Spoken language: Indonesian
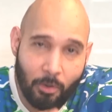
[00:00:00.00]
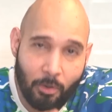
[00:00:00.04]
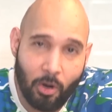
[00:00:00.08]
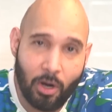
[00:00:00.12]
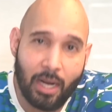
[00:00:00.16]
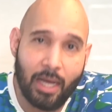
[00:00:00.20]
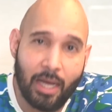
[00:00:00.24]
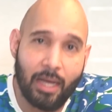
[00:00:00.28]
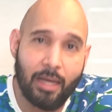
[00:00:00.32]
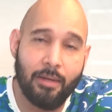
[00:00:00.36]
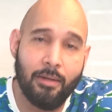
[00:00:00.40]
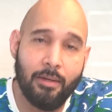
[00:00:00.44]

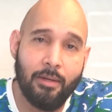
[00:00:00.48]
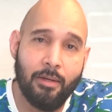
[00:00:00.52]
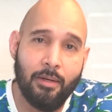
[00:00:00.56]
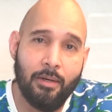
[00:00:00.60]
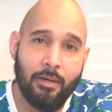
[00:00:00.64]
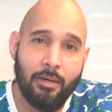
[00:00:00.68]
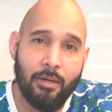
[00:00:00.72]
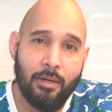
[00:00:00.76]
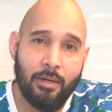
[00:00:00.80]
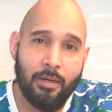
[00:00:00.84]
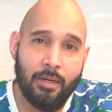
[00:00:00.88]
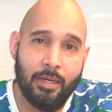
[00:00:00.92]
bola
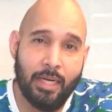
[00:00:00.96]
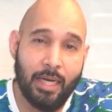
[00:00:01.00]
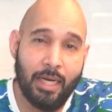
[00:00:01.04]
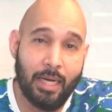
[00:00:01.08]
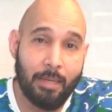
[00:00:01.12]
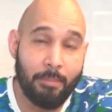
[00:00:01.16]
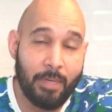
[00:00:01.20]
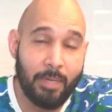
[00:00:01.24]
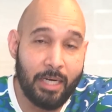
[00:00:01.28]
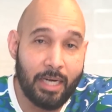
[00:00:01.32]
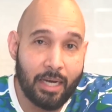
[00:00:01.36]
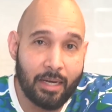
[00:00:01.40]

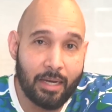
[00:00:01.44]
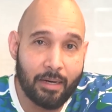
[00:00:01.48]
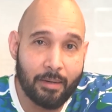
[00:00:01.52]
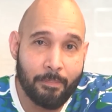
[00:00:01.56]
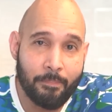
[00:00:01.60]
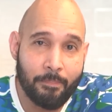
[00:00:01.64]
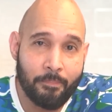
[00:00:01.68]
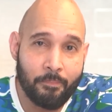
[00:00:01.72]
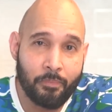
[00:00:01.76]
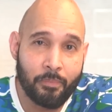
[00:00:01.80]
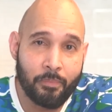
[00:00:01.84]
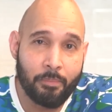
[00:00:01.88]
dengan
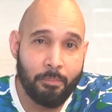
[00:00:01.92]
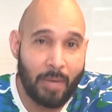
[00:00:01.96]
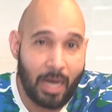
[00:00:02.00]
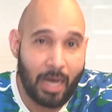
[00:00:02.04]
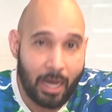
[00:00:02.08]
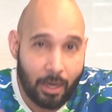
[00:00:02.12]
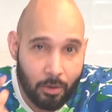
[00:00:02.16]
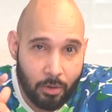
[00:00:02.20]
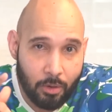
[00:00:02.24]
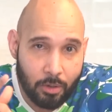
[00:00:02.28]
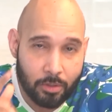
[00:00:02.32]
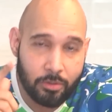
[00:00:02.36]
benar.
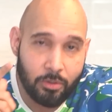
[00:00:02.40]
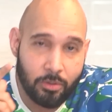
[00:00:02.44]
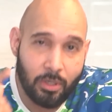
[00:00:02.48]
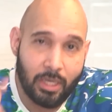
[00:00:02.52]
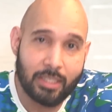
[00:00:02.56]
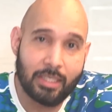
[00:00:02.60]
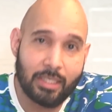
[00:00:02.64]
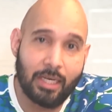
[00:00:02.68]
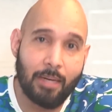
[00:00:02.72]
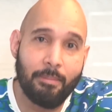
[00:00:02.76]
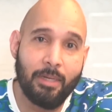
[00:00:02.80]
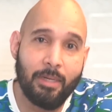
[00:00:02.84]
Maklok
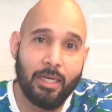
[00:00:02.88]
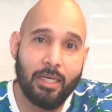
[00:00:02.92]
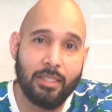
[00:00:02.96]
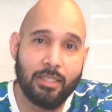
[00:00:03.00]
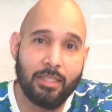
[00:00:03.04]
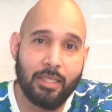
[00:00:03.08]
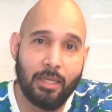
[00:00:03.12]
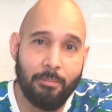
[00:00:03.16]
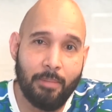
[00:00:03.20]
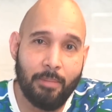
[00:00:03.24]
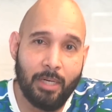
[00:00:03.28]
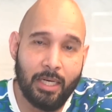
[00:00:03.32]
juga sama,
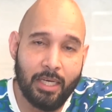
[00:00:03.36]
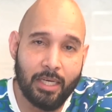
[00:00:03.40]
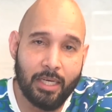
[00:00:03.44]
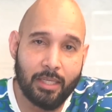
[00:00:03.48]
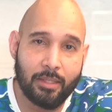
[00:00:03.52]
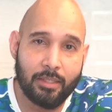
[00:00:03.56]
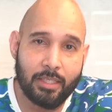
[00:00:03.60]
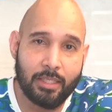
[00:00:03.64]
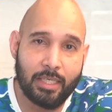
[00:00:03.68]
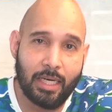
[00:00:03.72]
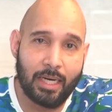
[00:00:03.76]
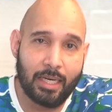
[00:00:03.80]
saya
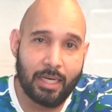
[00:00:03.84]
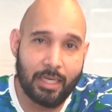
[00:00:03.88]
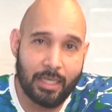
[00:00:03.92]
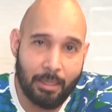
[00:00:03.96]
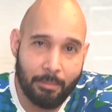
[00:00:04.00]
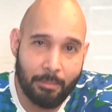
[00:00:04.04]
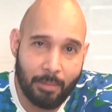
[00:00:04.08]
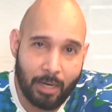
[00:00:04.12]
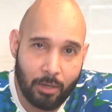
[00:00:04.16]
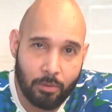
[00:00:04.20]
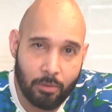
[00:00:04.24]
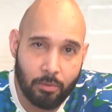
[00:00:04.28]
melihat cara
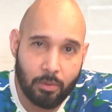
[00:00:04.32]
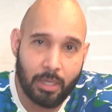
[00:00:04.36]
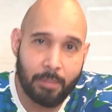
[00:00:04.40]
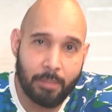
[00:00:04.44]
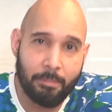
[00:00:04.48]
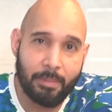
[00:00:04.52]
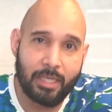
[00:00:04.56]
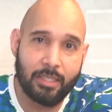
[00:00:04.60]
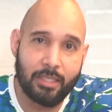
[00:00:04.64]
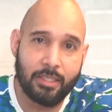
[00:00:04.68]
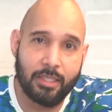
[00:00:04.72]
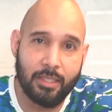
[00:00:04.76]
dia
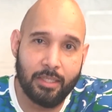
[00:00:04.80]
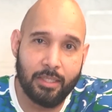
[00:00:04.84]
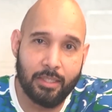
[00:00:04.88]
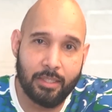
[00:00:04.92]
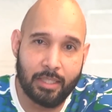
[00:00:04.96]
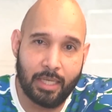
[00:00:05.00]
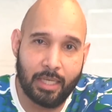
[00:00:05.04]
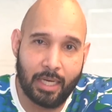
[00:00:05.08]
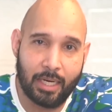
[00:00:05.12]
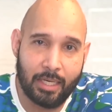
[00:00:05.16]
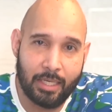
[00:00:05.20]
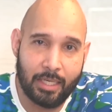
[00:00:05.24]
melakukan
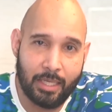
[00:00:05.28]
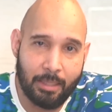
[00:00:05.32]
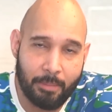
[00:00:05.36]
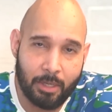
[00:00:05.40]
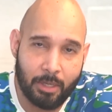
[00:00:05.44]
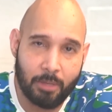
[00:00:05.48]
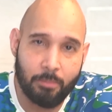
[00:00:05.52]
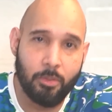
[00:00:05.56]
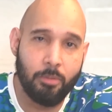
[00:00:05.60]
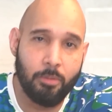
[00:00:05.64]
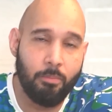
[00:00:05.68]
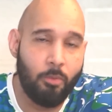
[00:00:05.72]
pressing, cara dia
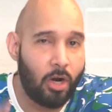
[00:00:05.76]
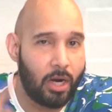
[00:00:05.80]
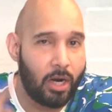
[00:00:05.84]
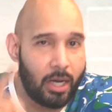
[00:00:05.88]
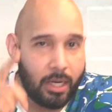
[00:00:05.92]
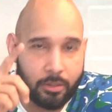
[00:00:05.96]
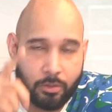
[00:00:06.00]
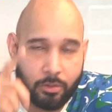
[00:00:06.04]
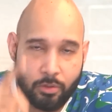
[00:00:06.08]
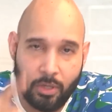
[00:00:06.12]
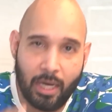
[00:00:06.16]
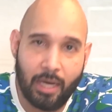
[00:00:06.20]
merebut
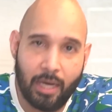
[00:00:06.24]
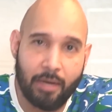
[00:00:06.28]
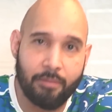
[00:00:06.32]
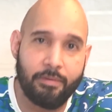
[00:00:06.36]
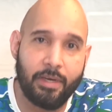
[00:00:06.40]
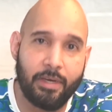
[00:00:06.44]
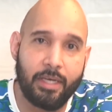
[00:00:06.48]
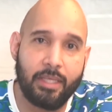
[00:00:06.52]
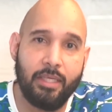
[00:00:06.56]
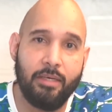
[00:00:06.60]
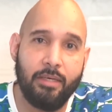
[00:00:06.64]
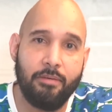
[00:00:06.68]
bola juga
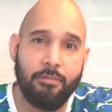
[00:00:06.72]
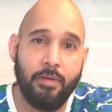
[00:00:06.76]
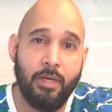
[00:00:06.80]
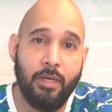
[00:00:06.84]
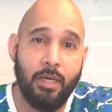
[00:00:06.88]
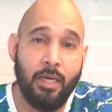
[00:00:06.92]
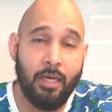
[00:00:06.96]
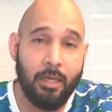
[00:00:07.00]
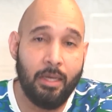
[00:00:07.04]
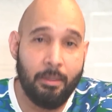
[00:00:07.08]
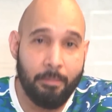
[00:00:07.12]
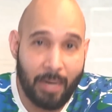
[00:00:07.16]
efektif,
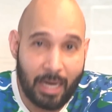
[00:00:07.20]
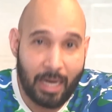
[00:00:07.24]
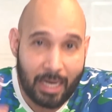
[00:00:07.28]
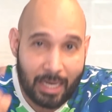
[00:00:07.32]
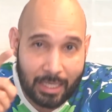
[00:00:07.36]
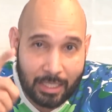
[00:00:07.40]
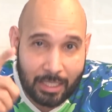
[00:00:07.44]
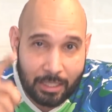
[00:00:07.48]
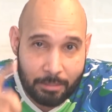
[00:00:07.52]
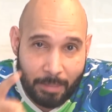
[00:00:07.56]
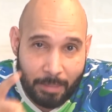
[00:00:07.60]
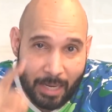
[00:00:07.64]

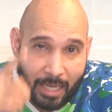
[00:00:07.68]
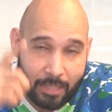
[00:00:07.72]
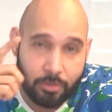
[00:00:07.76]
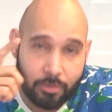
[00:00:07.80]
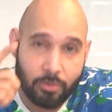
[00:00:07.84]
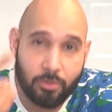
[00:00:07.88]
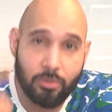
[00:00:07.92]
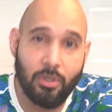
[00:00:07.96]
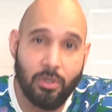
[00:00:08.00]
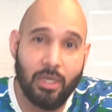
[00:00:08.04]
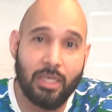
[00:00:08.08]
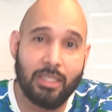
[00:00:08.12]
bahkan
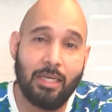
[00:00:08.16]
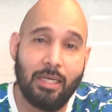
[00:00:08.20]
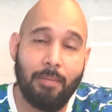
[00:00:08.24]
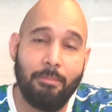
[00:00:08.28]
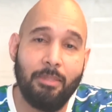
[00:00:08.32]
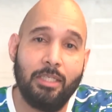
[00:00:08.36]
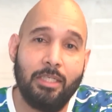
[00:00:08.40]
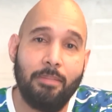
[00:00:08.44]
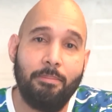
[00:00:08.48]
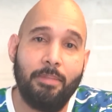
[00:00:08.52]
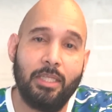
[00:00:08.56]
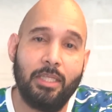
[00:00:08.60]
Spaso juga
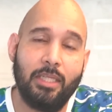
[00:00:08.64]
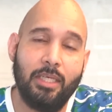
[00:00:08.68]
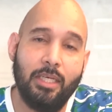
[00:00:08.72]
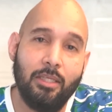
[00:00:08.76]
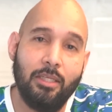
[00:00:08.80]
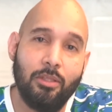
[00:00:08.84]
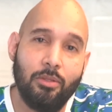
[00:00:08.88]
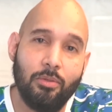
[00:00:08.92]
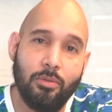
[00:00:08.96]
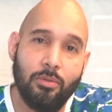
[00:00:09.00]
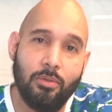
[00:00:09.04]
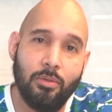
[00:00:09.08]
sama
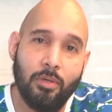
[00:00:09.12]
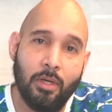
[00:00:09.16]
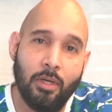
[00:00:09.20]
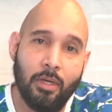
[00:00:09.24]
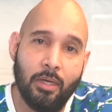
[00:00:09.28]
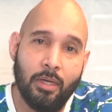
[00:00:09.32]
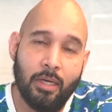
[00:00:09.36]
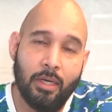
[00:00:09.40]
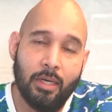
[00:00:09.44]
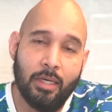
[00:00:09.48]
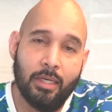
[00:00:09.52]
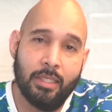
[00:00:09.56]
seperti itu.
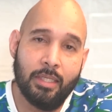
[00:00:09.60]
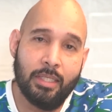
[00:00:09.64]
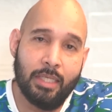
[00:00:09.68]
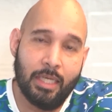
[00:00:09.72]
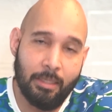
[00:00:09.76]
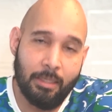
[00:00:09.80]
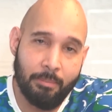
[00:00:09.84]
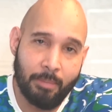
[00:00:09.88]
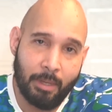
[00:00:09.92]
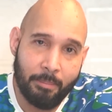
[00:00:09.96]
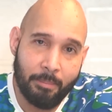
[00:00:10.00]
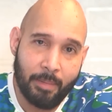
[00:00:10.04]

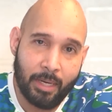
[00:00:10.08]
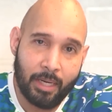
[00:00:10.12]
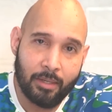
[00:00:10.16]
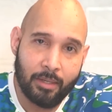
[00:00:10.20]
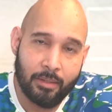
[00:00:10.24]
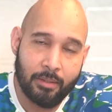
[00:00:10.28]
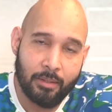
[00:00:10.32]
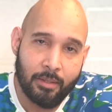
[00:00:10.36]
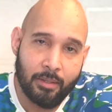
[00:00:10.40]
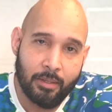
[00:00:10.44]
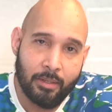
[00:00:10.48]
Jadi memang